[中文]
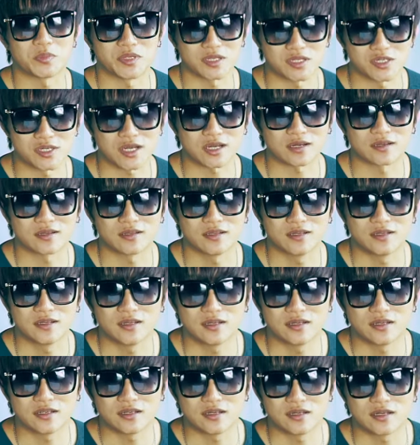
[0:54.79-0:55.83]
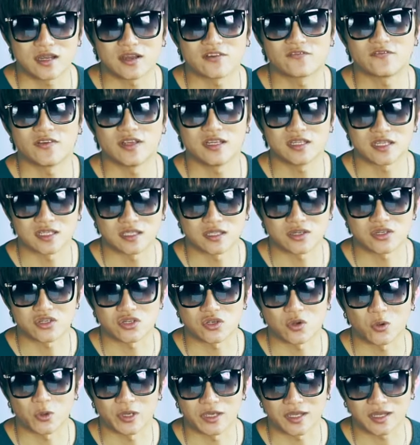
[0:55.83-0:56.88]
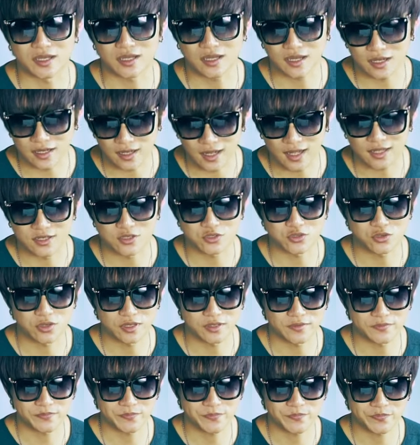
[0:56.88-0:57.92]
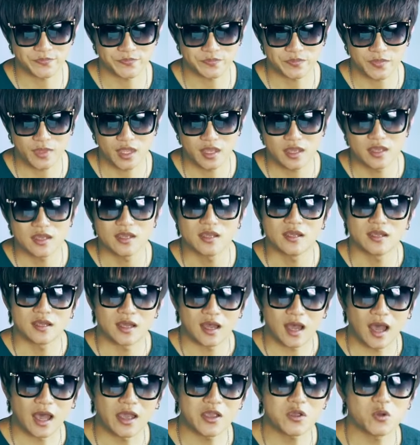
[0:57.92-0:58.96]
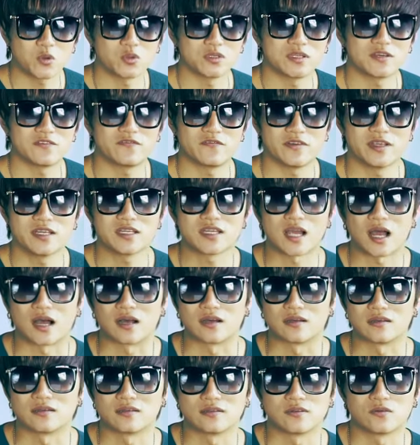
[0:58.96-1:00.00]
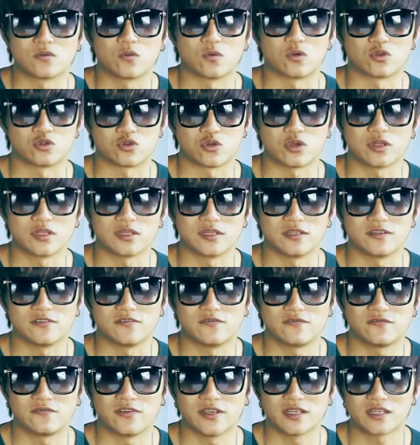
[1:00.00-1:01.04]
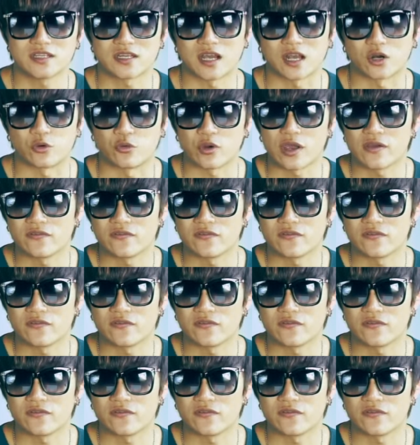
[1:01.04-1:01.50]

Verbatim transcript: 避障，让飞行的时候会更安全。还有呢，非常我觉得非常